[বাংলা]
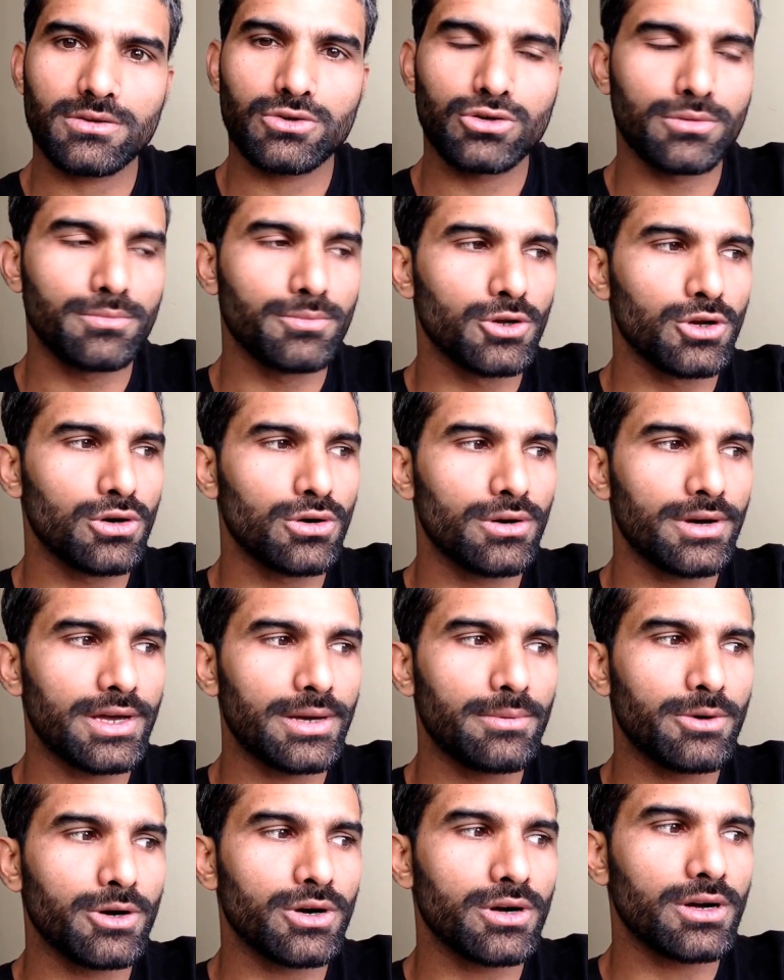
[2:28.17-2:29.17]
খুব লো
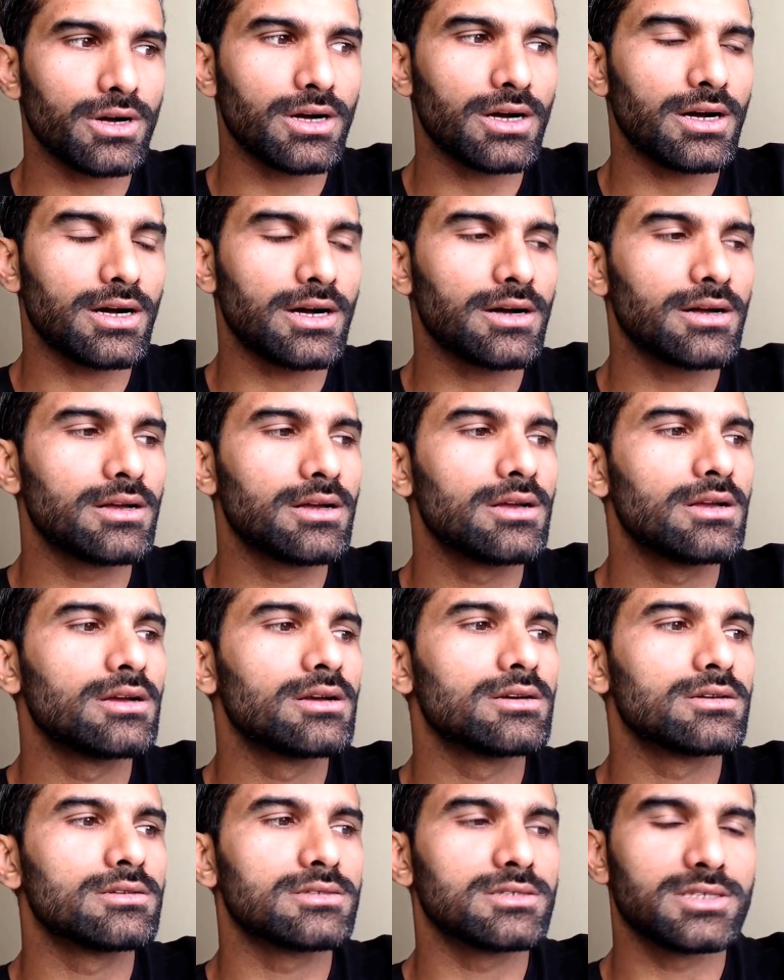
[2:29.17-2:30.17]
এবং
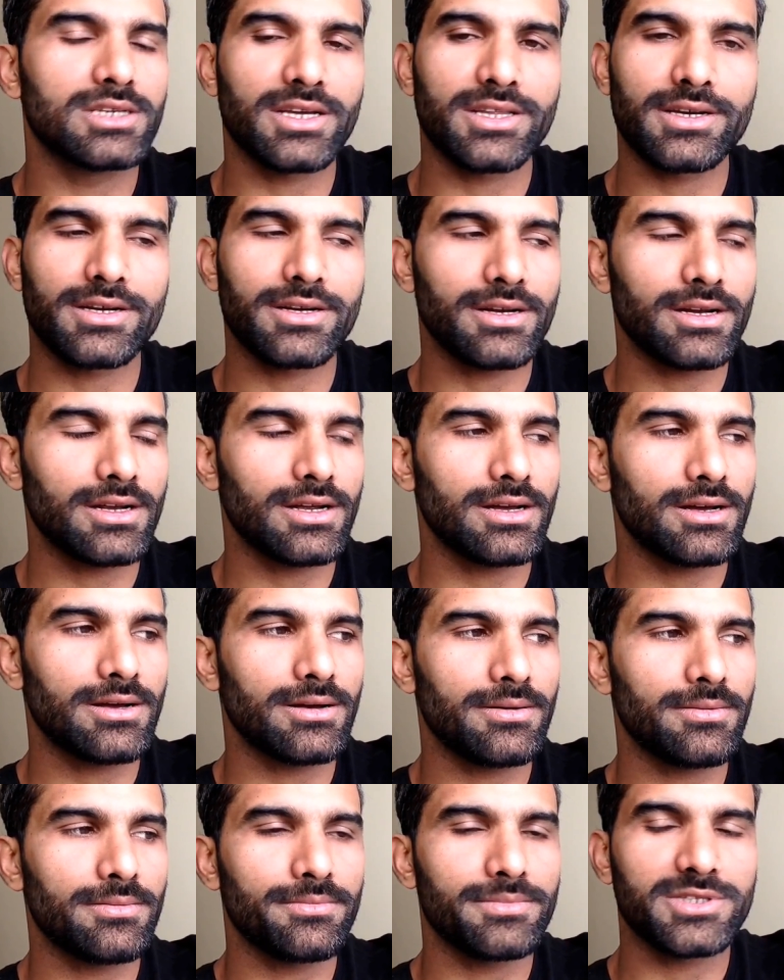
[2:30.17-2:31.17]
যাদের
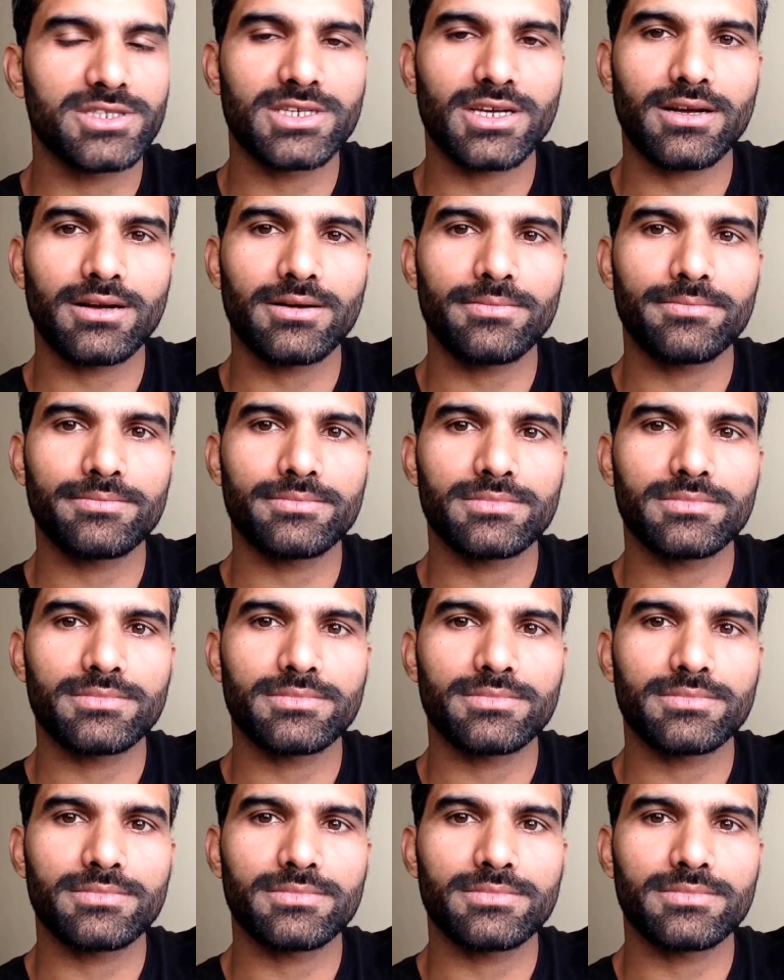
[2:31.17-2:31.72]
যারা